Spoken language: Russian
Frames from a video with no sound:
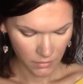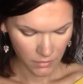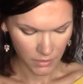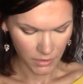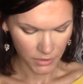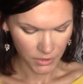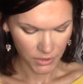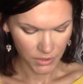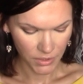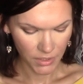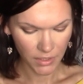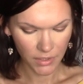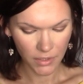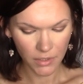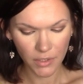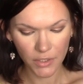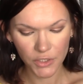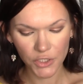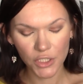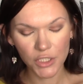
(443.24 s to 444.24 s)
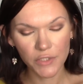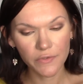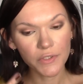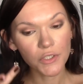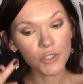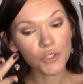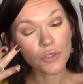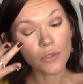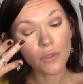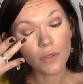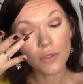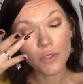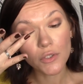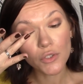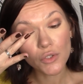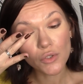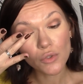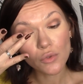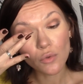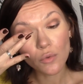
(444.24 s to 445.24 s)
Так, сейчас я этот рыжий цвет еще
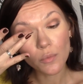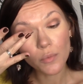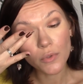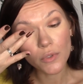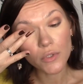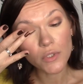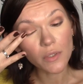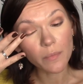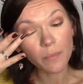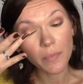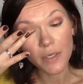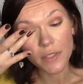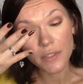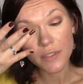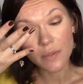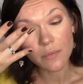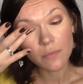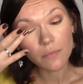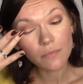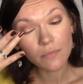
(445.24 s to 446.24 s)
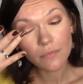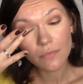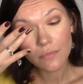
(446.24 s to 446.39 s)
нанесу просто пальцем,